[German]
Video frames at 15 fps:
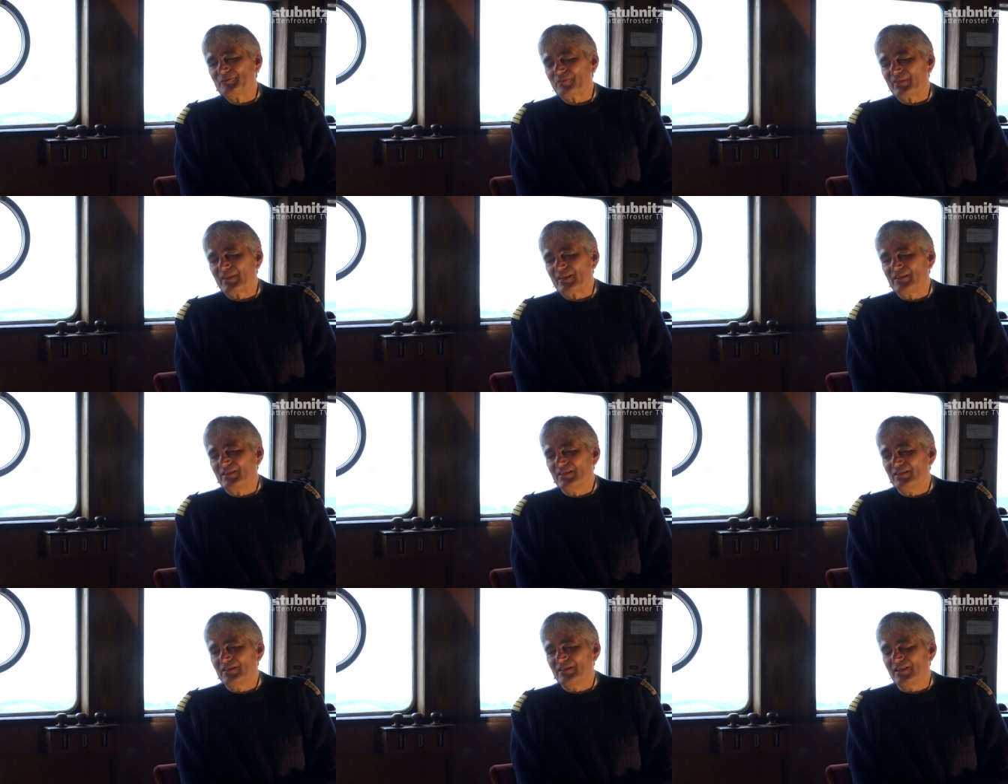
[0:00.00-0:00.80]
äh,
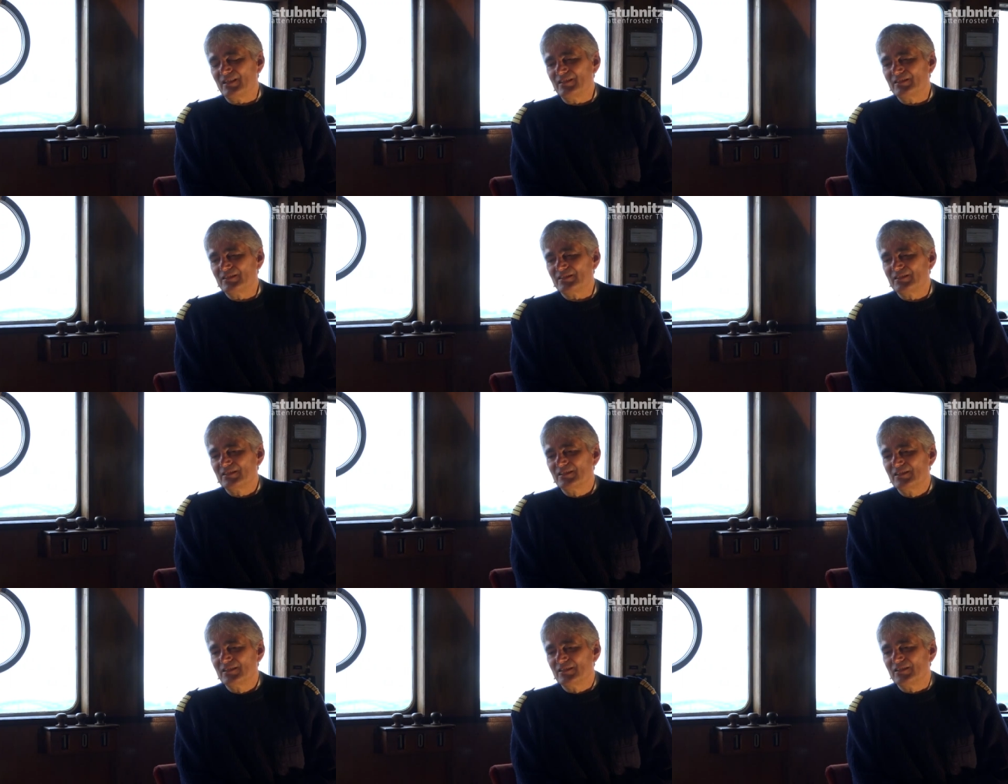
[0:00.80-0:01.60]
hier da ist.
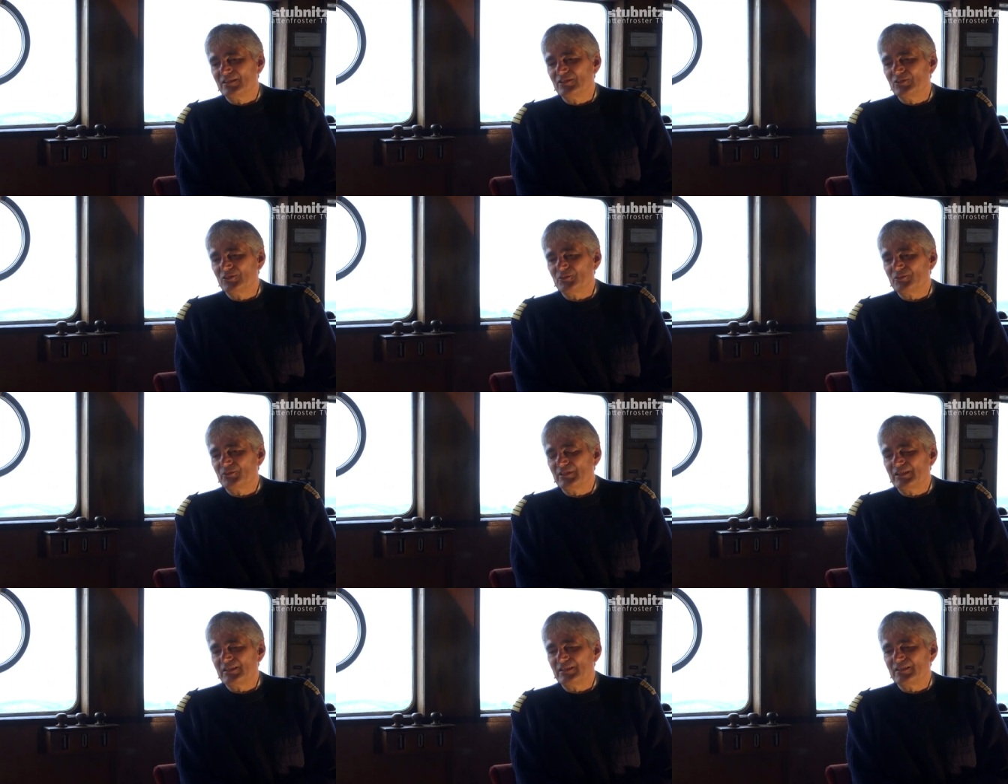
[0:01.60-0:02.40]

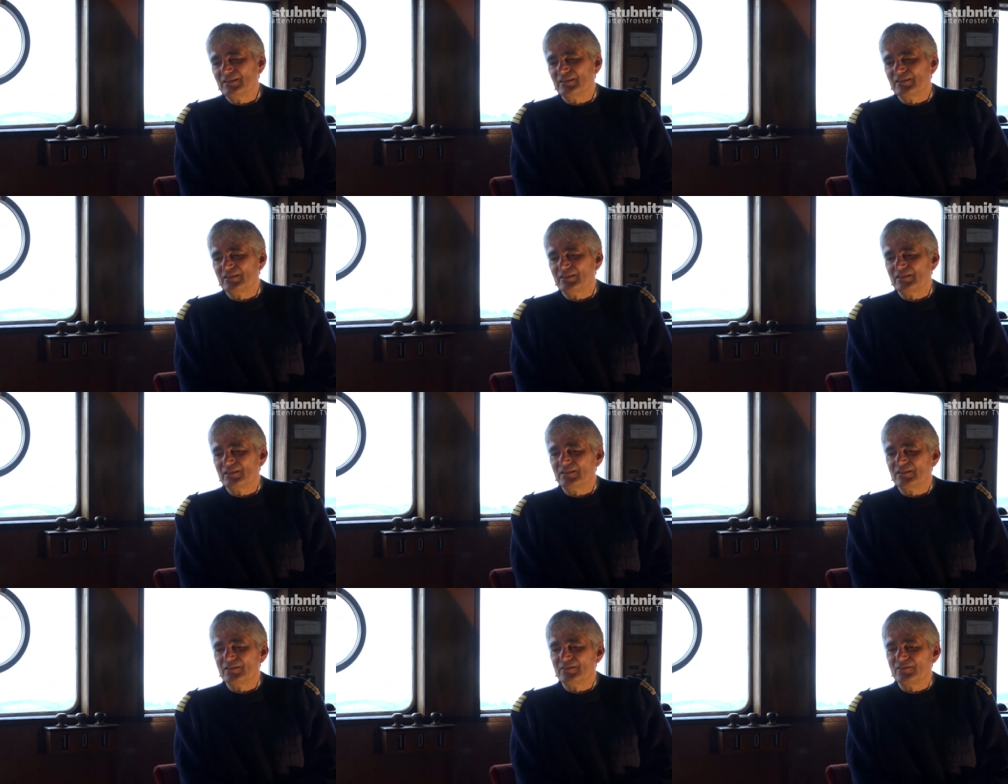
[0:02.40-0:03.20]
Insofern
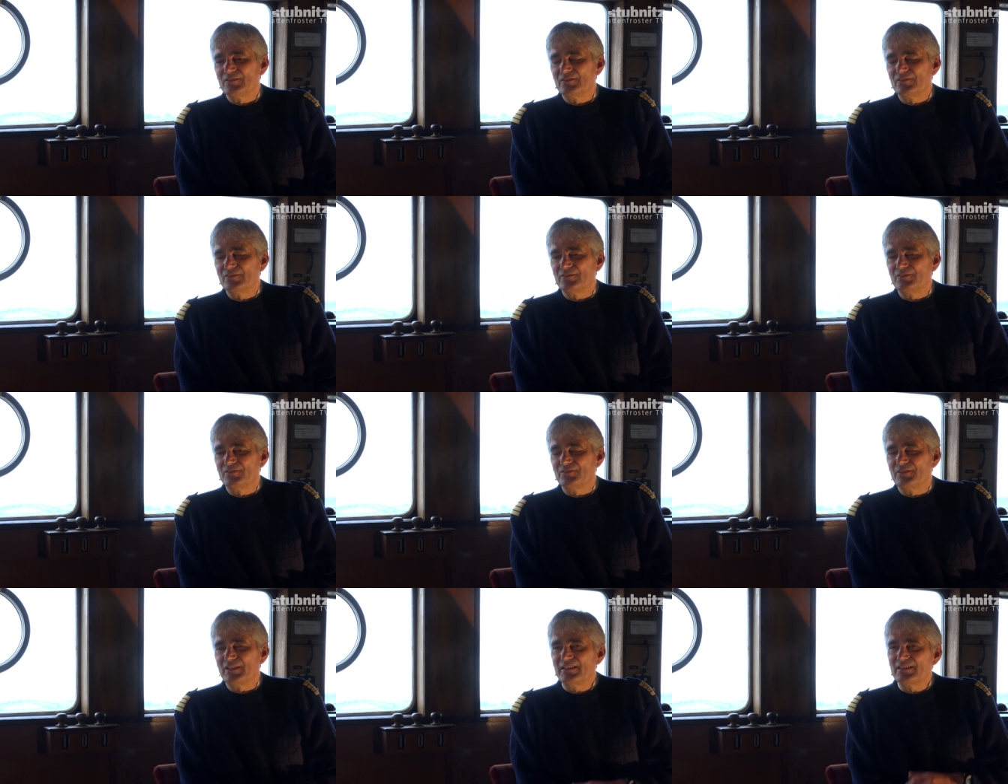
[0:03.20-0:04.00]
äh,
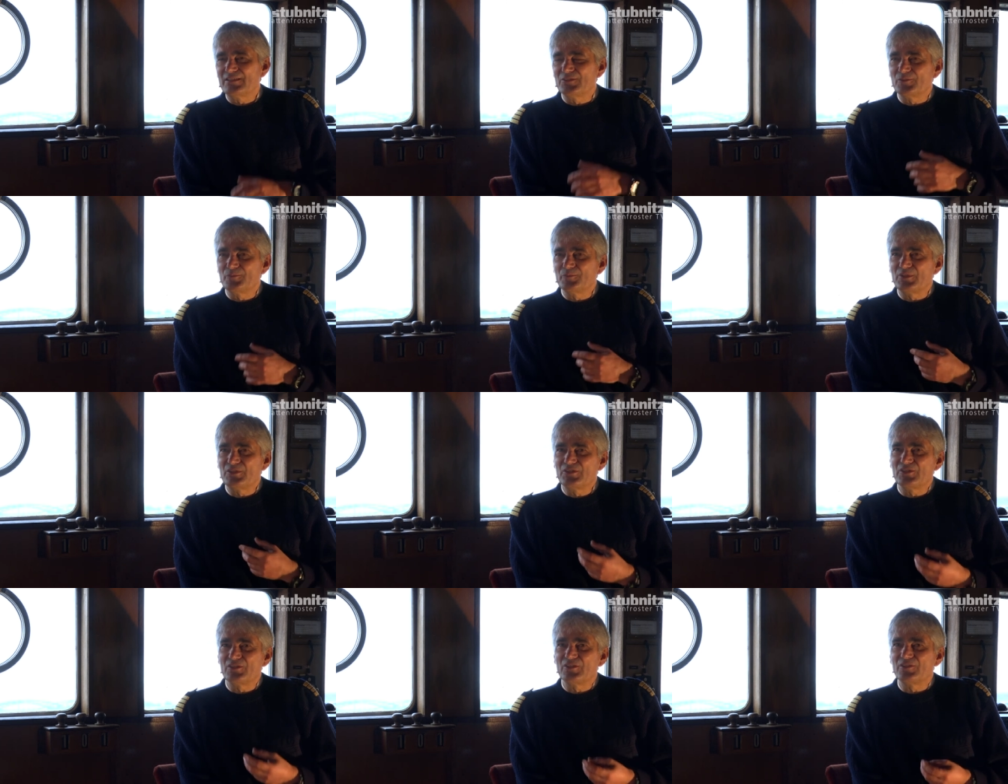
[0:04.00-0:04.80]
war das so ein
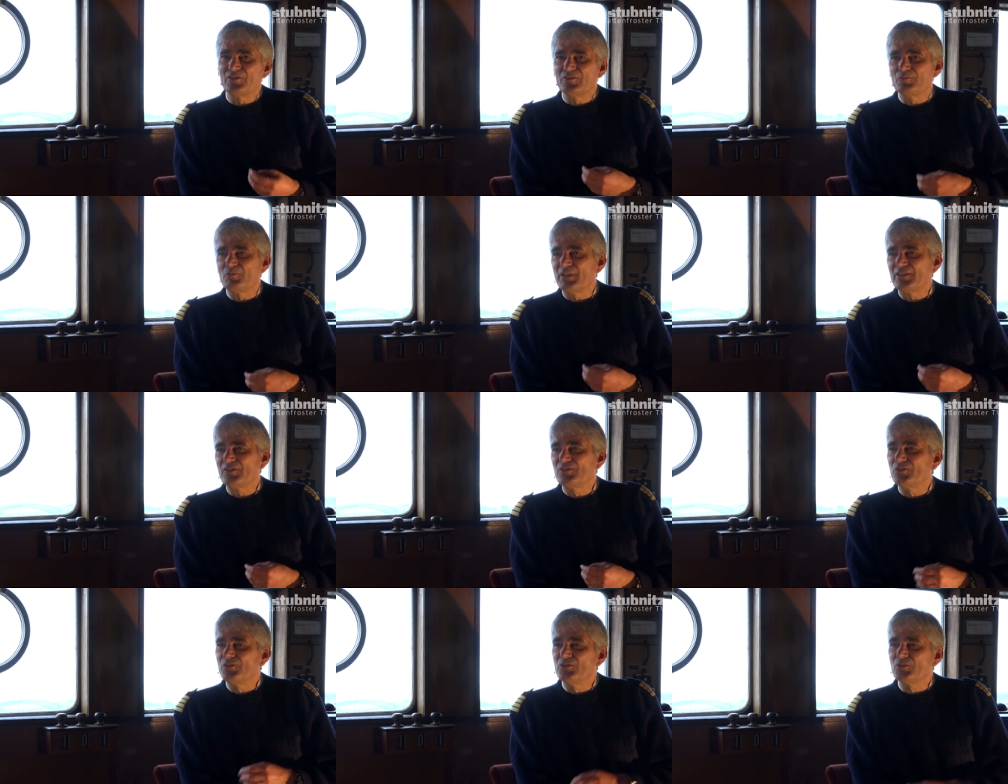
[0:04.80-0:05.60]
bisschen
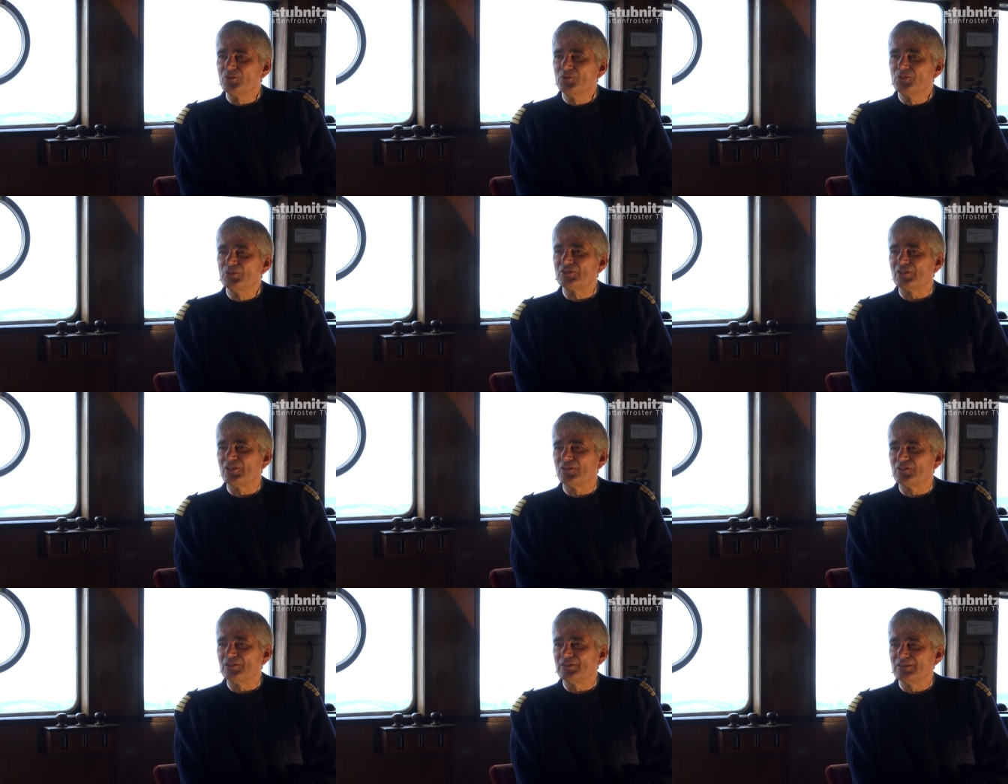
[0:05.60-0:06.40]
back to the roots
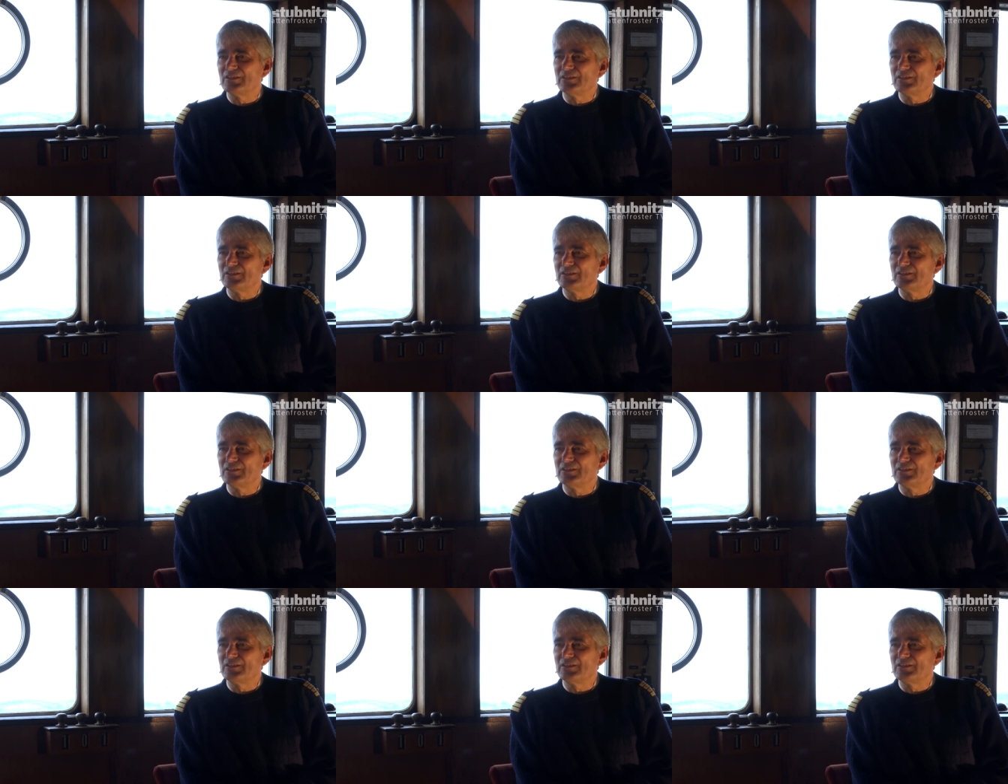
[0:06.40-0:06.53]
auch, ne?